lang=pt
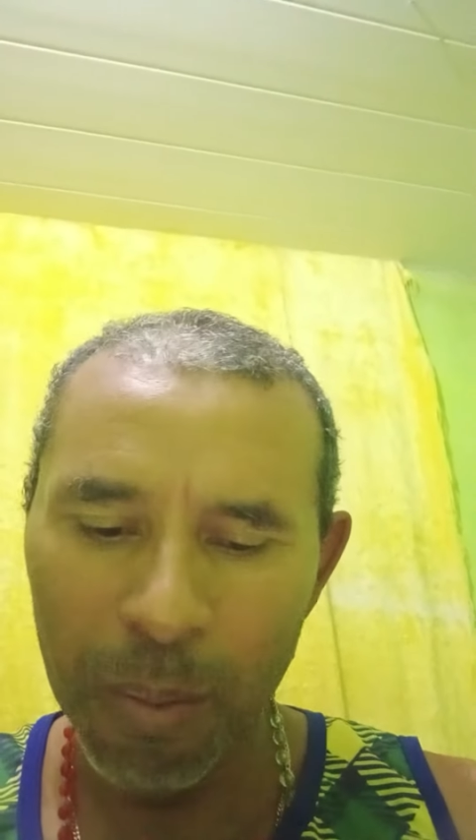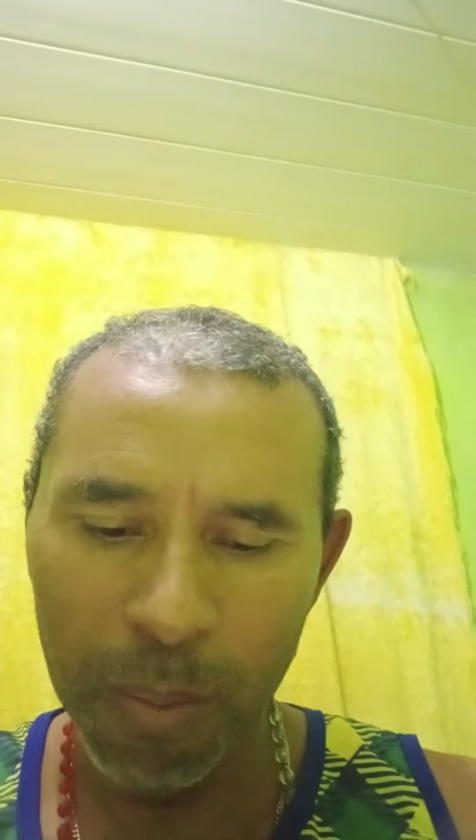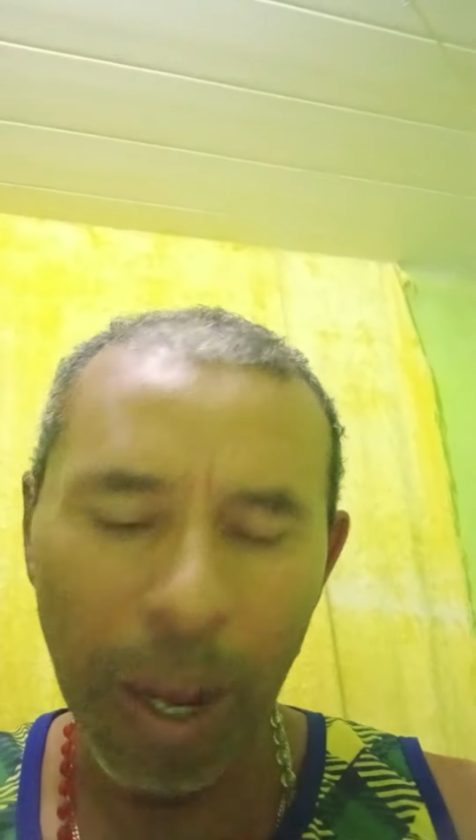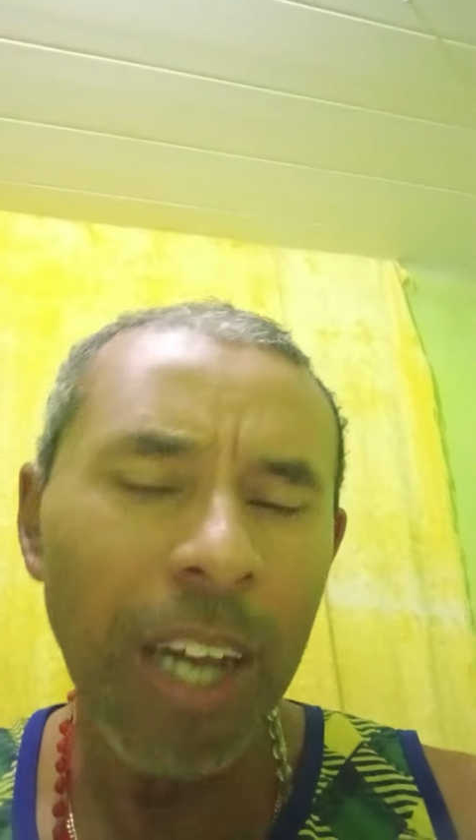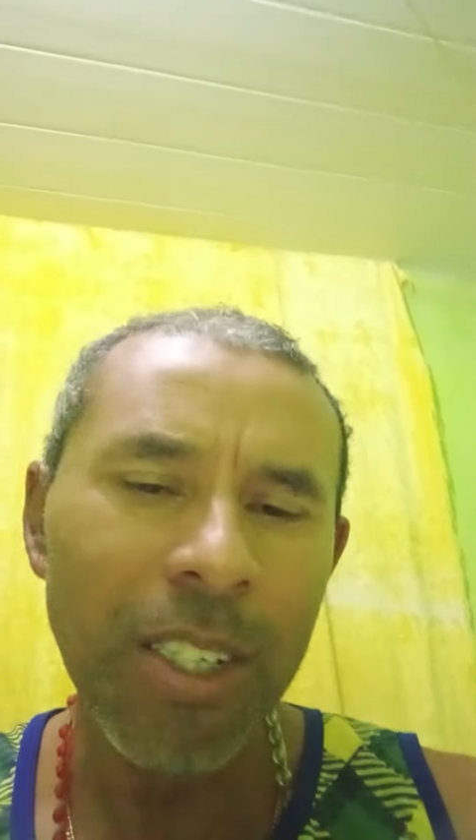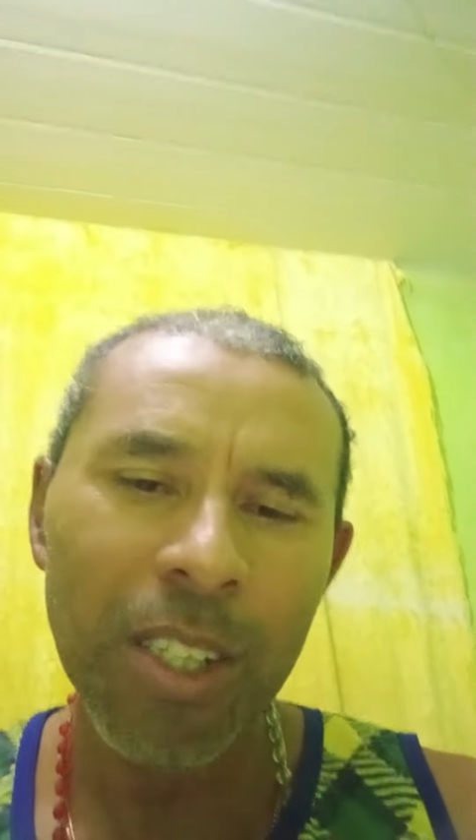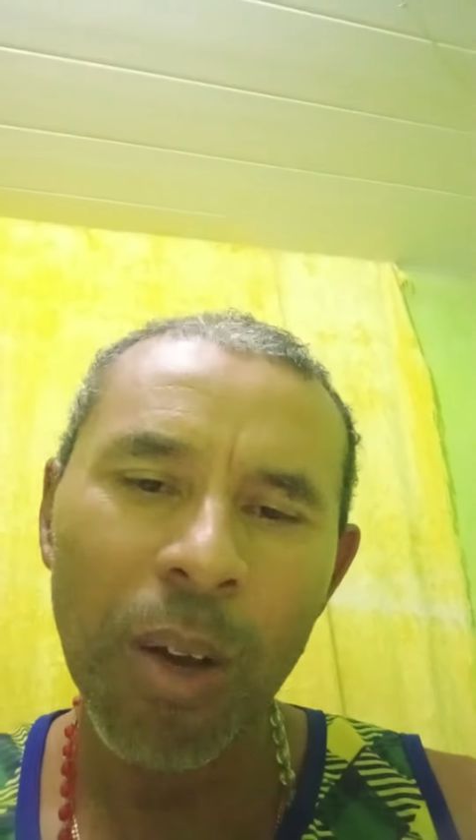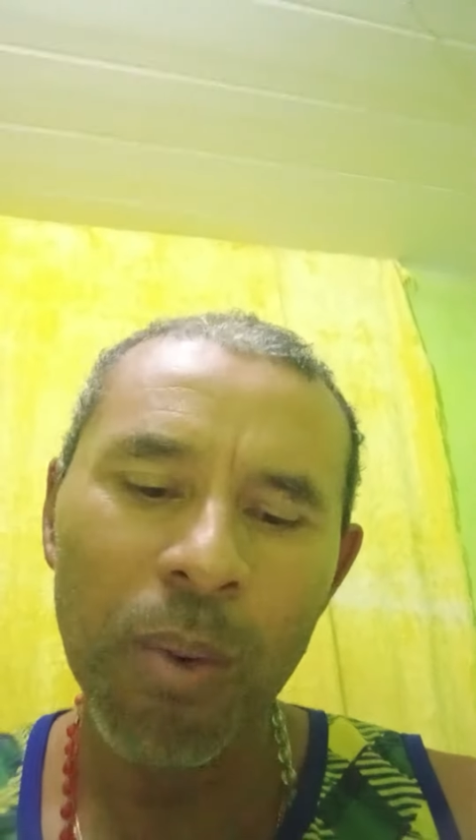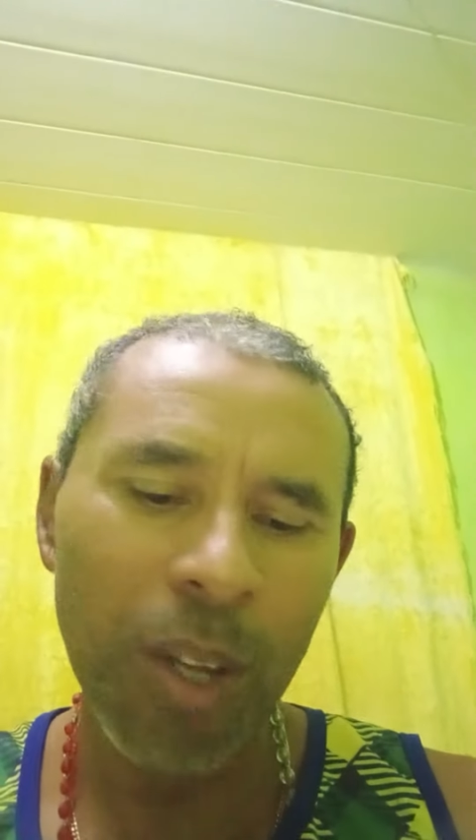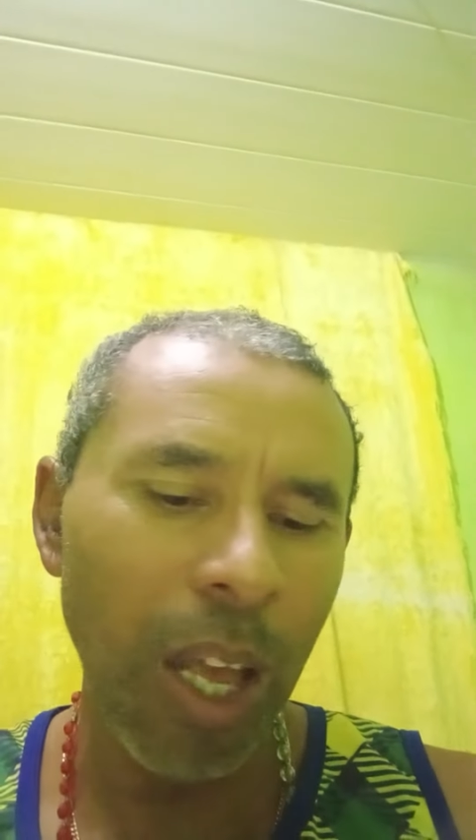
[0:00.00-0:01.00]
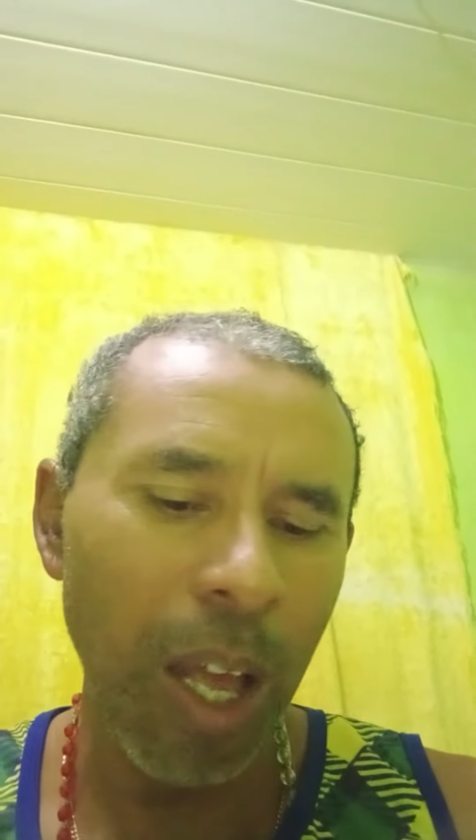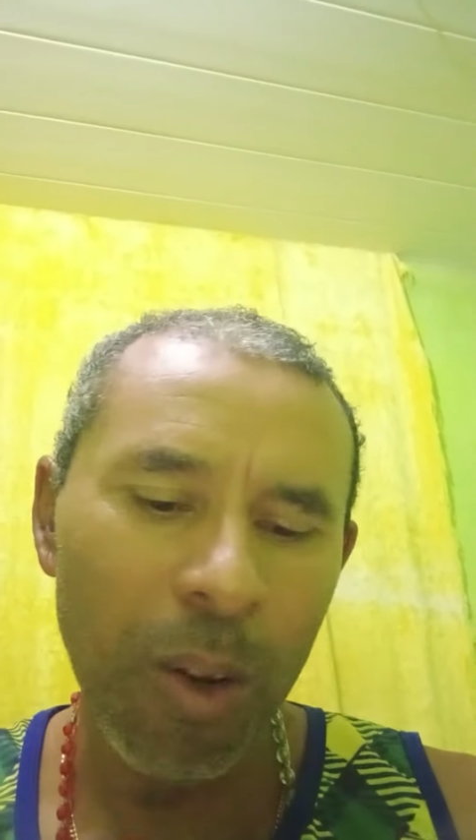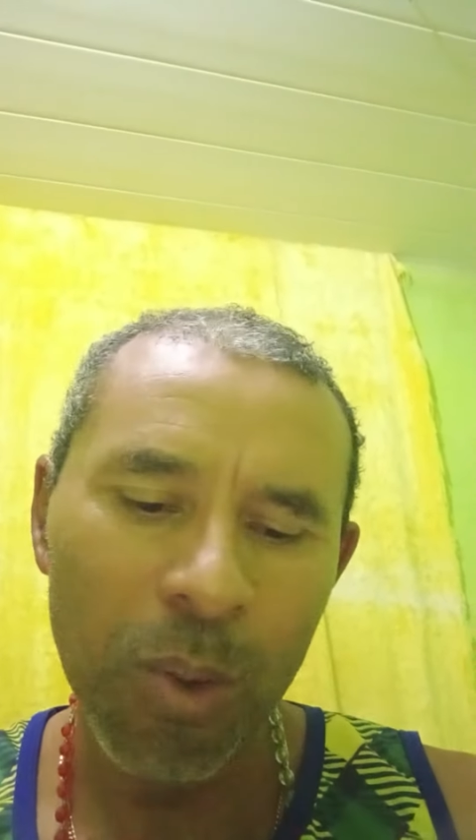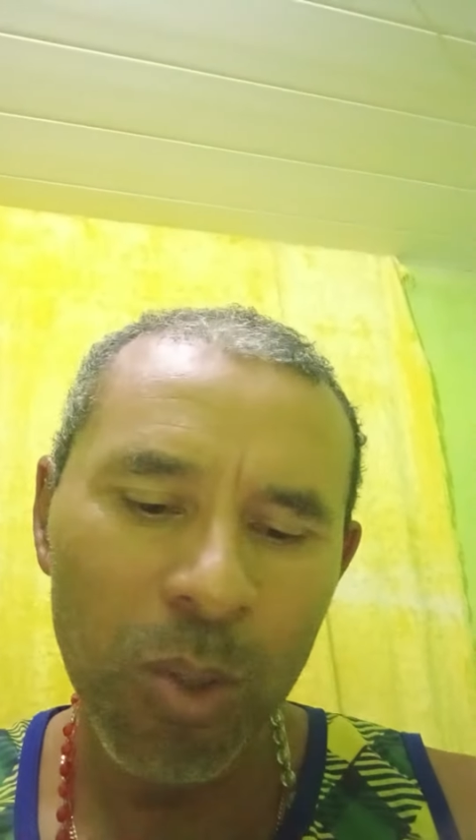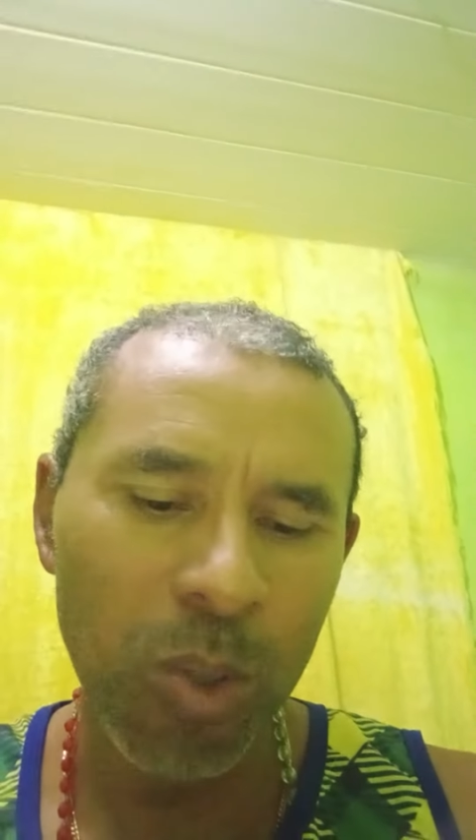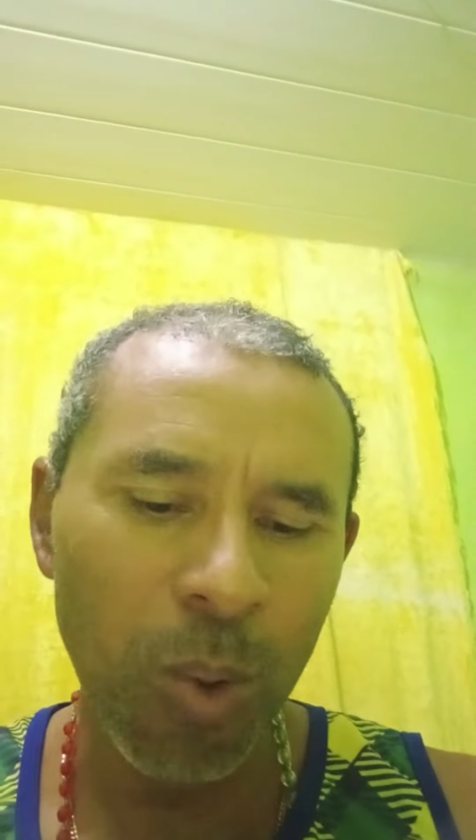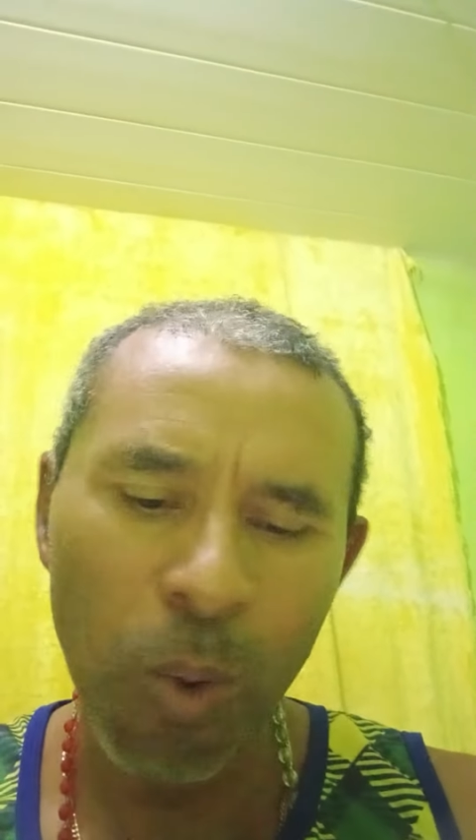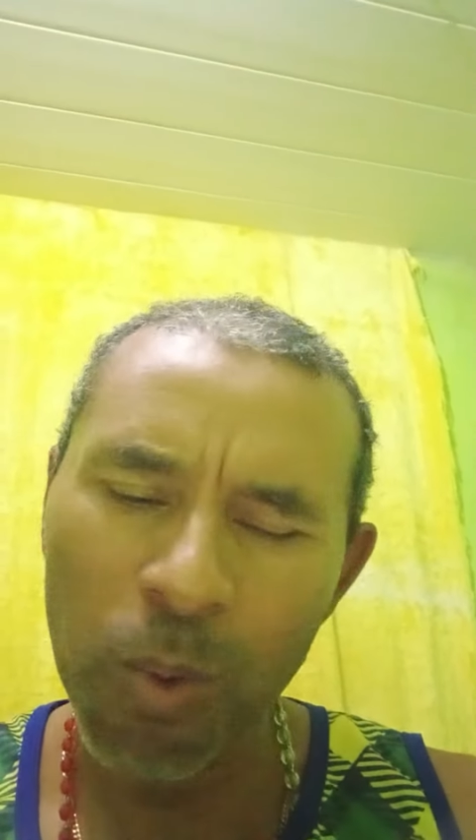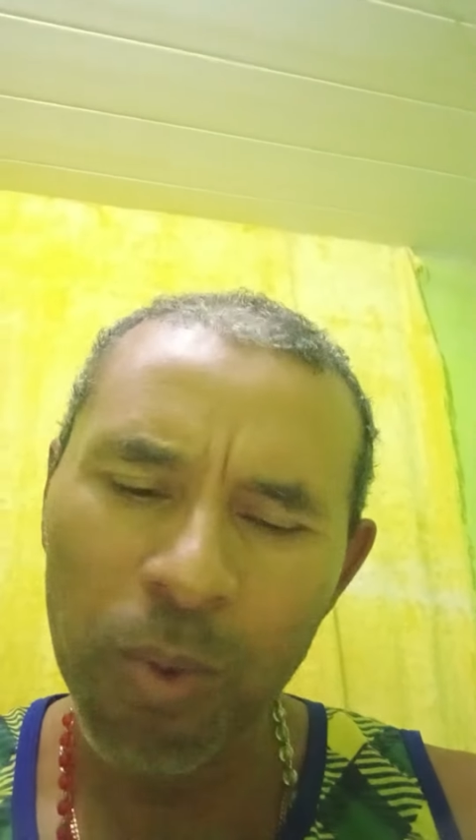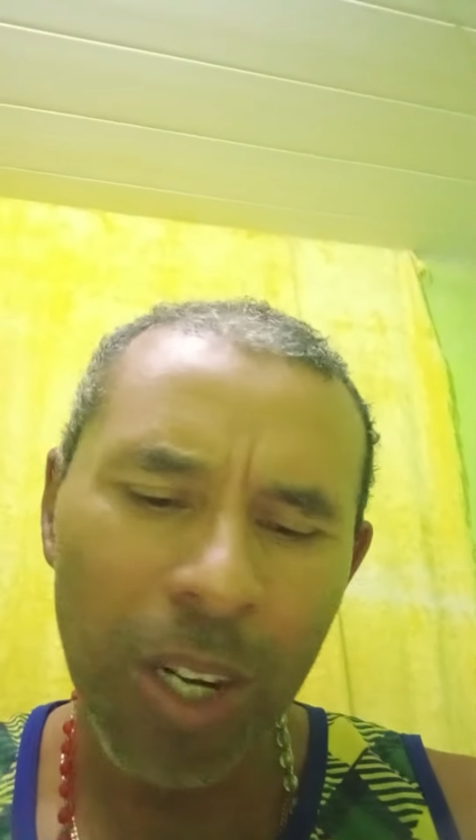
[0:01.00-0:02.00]
mas não quero
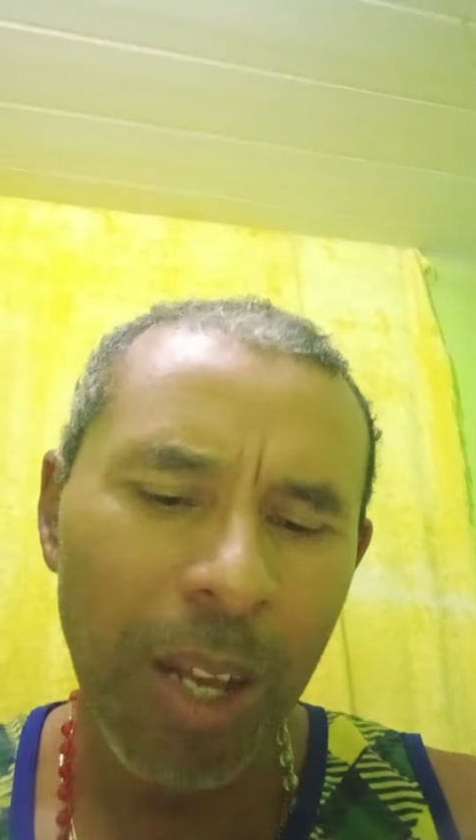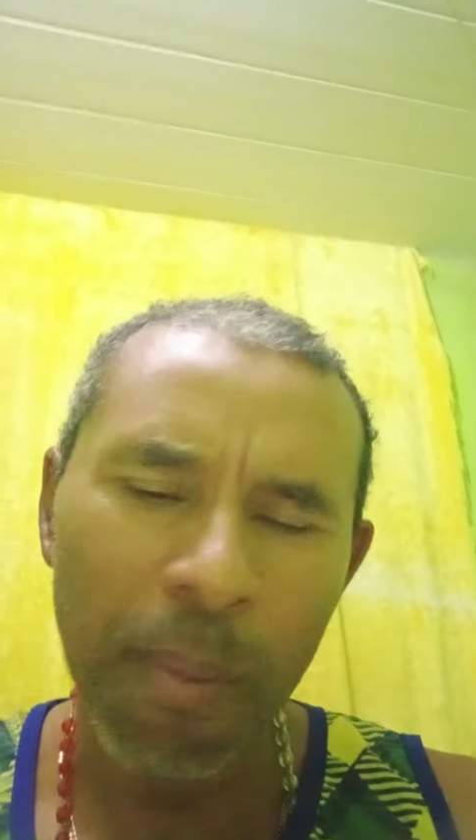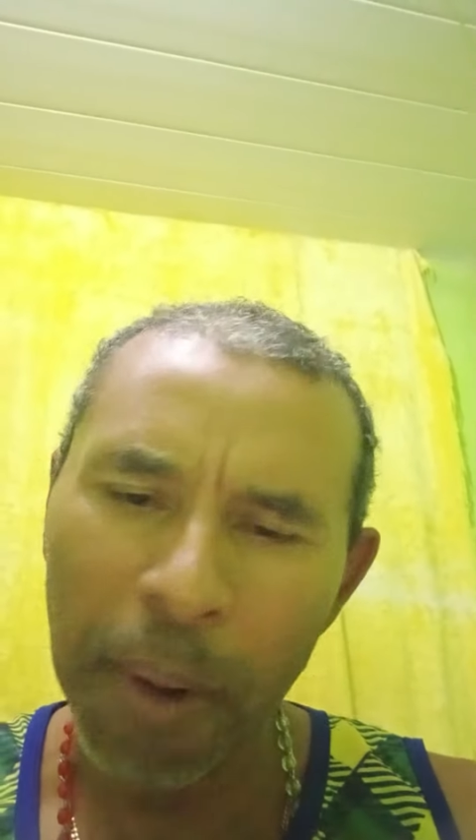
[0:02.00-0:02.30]
sofrer